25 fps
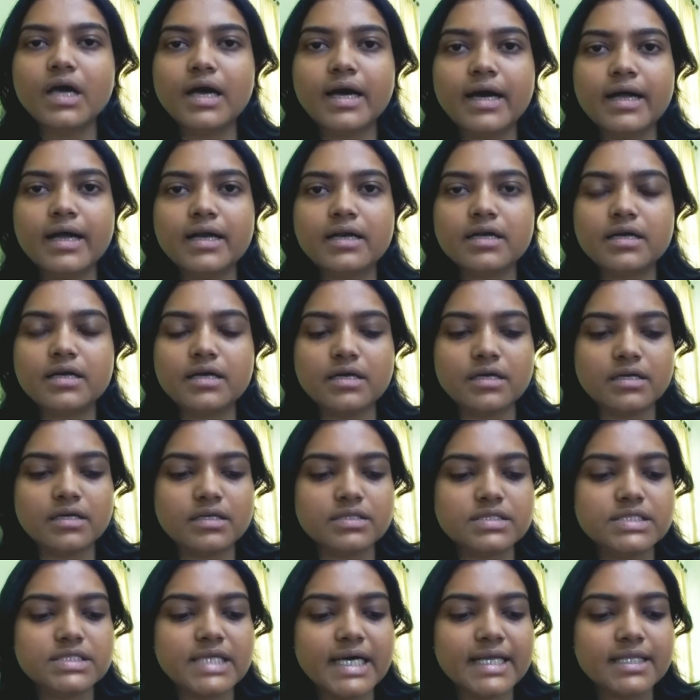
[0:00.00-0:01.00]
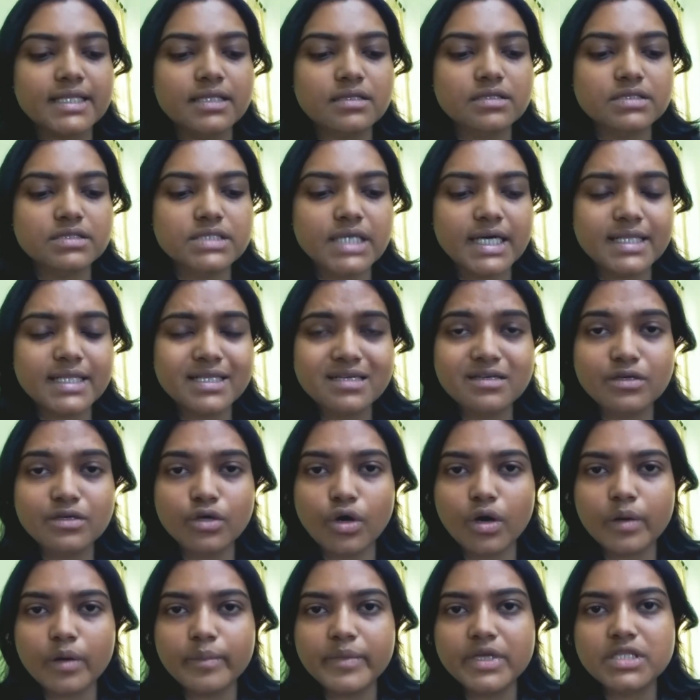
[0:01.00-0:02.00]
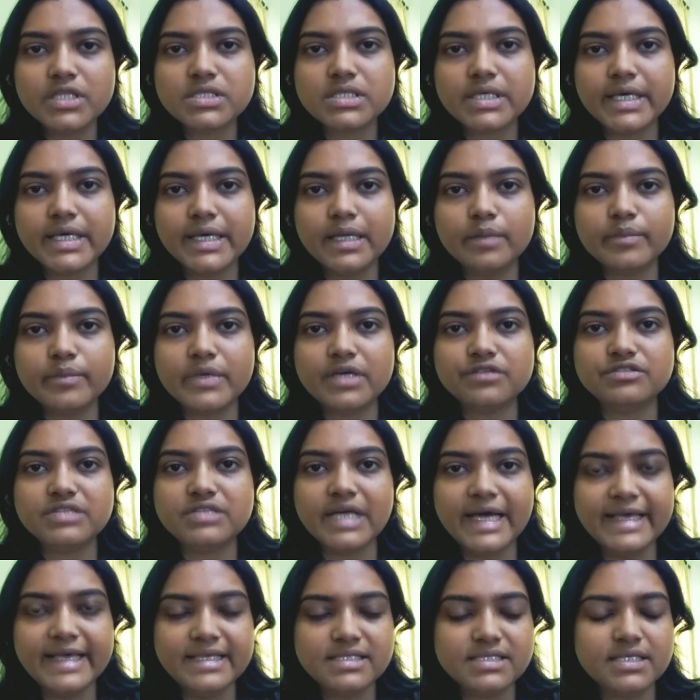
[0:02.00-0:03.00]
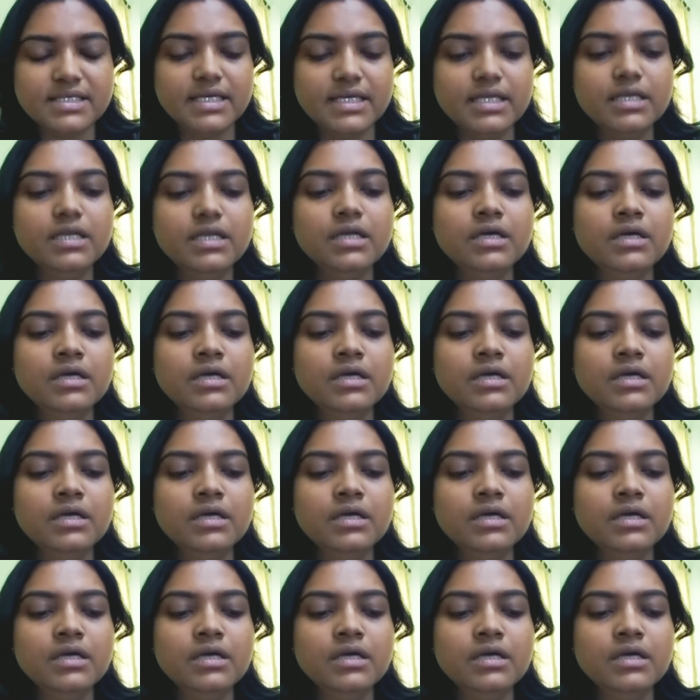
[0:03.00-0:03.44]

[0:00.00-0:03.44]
আর যাদের নর্মাল স্কিন বা ড্রাই স্কিন